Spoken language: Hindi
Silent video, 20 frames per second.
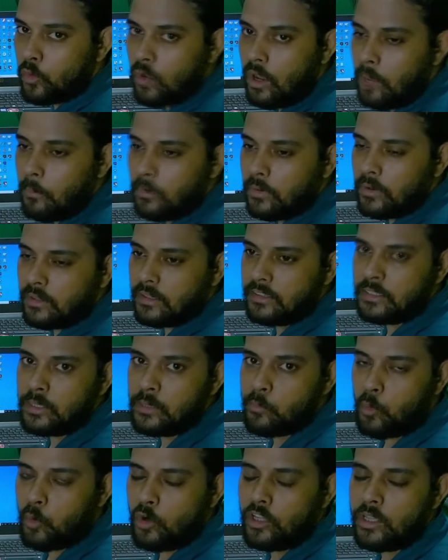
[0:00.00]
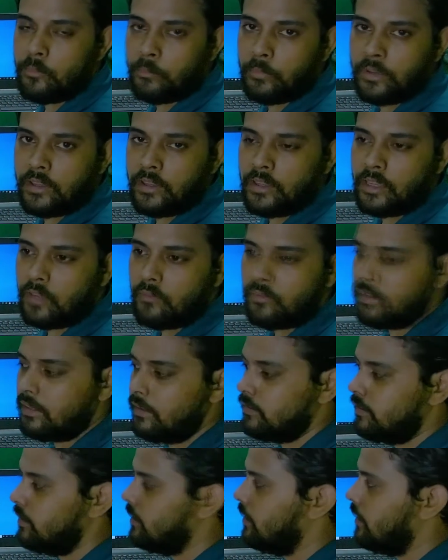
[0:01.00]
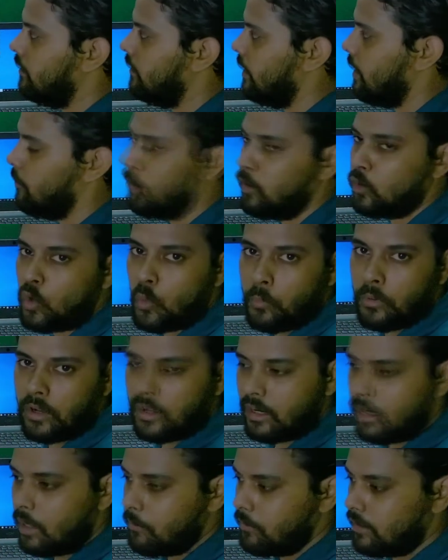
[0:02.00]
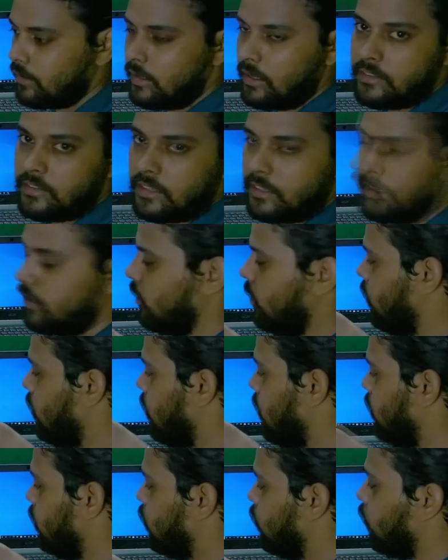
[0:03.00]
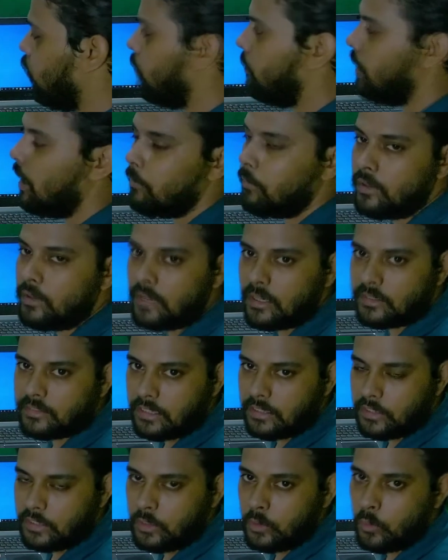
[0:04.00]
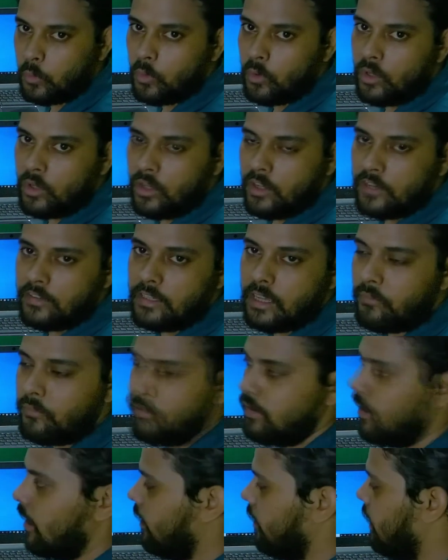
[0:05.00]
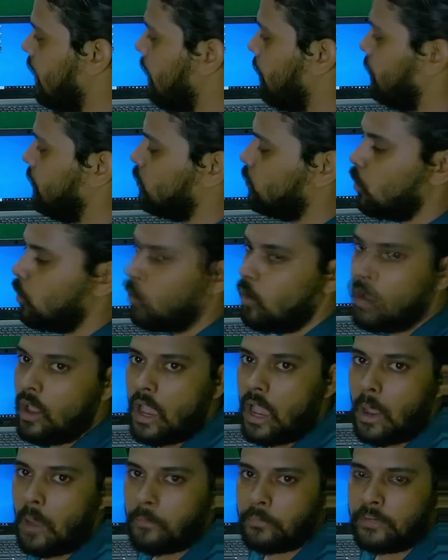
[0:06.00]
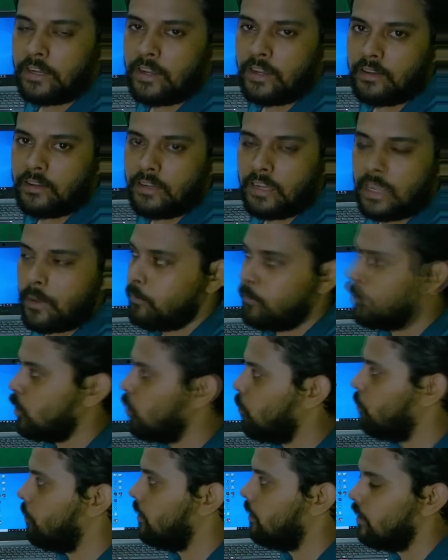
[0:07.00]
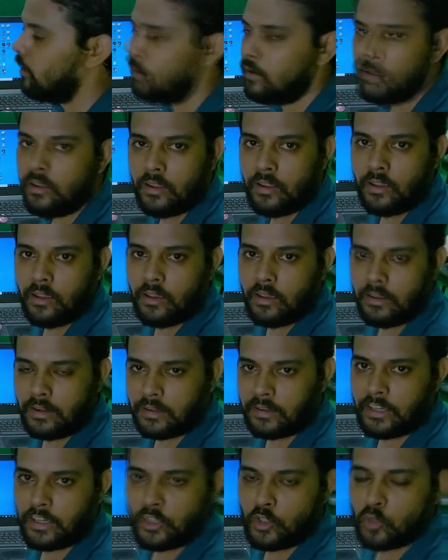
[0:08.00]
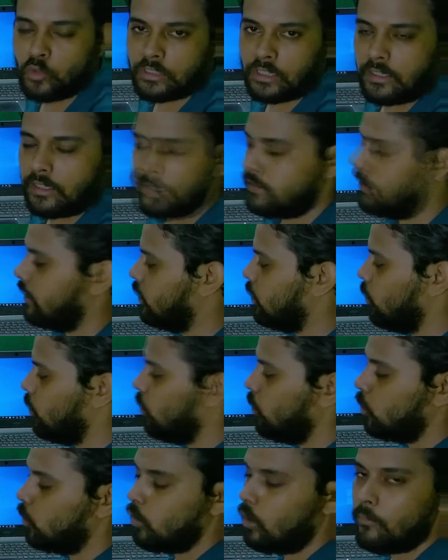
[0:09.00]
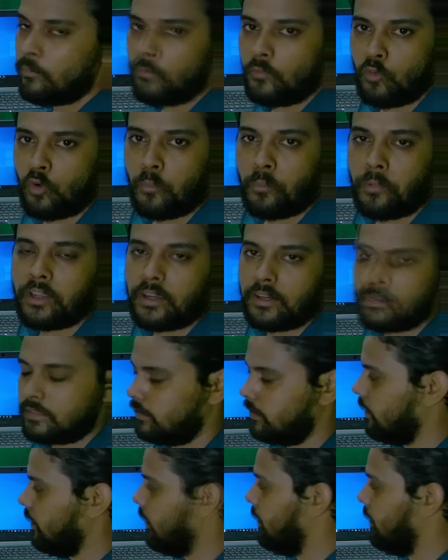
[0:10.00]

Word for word: आप किसी पोडियम पे या फिर किसी टेबल के ऊपर अगर आप रखना चाहते हैं वो भी आप रख सकते हो या फिर अगर आप इसको अपने लैब के ऊपर रख के यूज करना चाहते हो तो आप वो भी कर सकते हैं